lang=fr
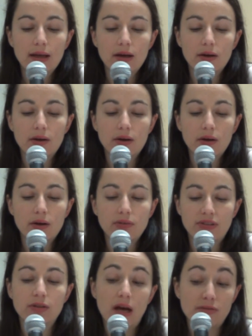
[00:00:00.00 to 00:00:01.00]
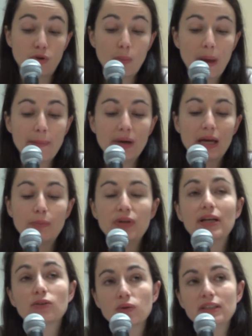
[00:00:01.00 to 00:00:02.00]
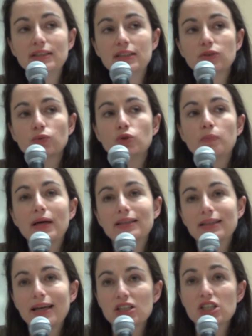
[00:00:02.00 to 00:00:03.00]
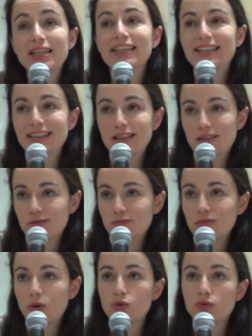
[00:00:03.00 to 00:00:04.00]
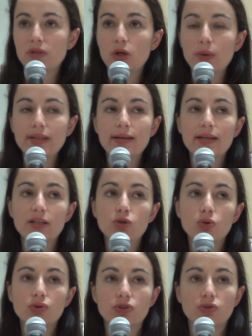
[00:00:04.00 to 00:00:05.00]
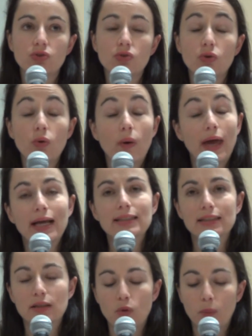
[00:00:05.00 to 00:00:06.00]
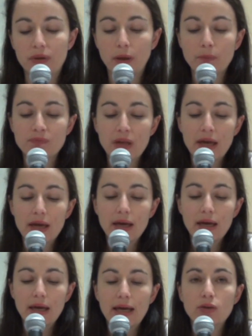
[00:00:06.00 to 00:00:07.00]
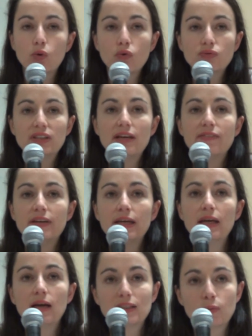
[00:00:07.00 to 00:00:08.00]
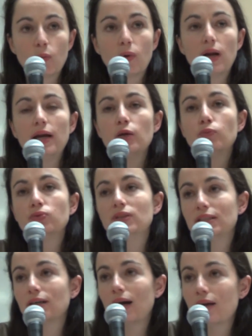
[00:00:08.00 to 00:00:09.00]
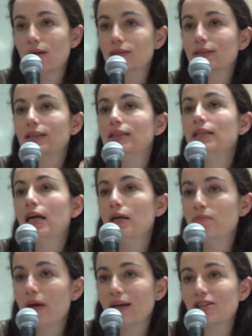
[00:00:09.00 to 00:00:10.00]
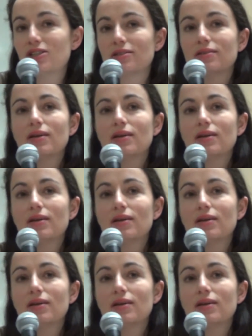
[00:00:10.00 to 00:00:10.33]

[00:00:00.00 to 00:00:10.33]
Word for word: enfin avant même, et puis l'intronisation du patriarche Kirill en 2008, les deux s'entendant extrêmement bien. Et donc vous avez à ce moment-là les Pussy Riot qui émergent